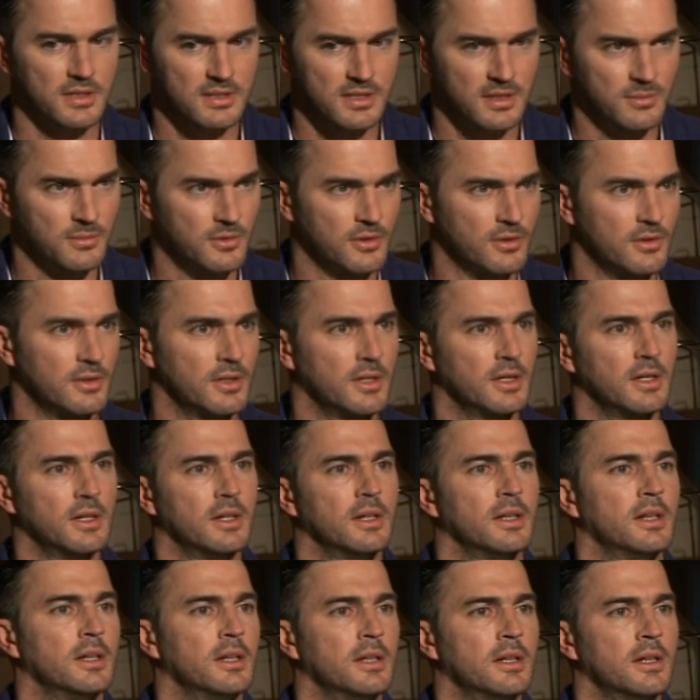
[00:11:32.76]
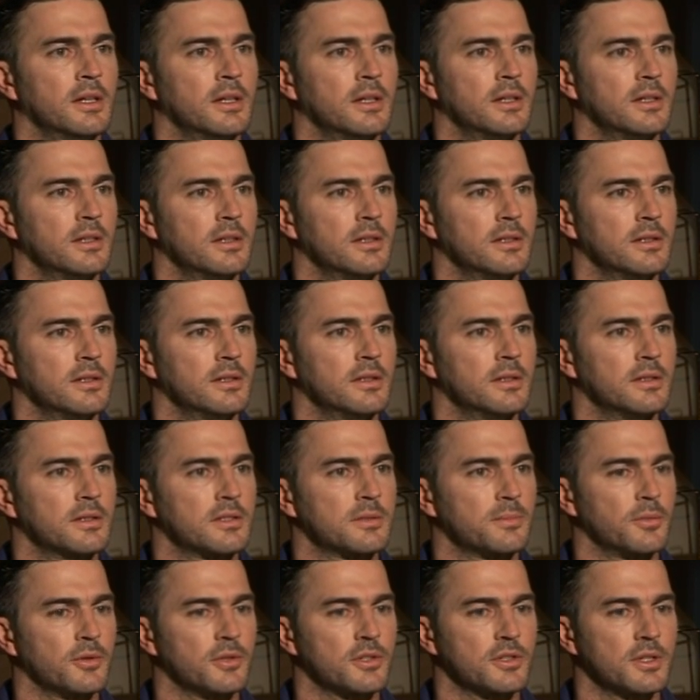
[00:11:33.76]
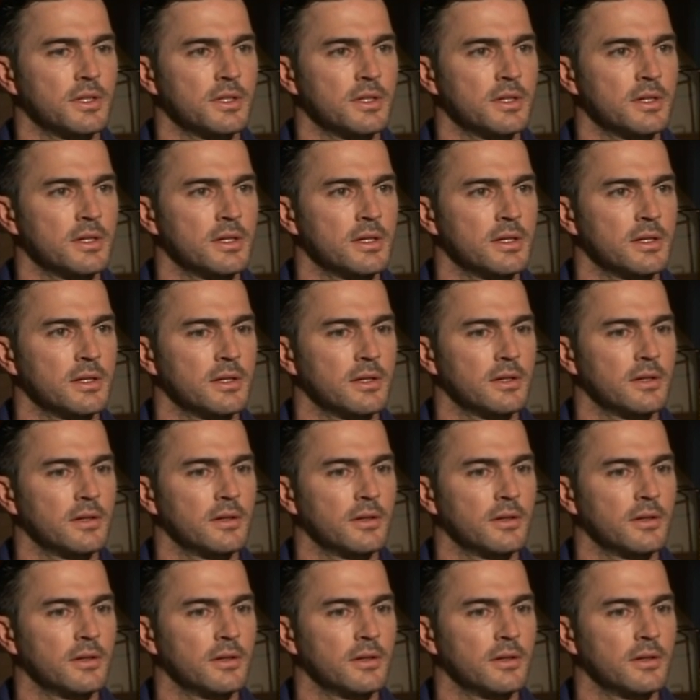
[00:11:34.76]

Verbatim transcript: tak samo e, spojrzenie,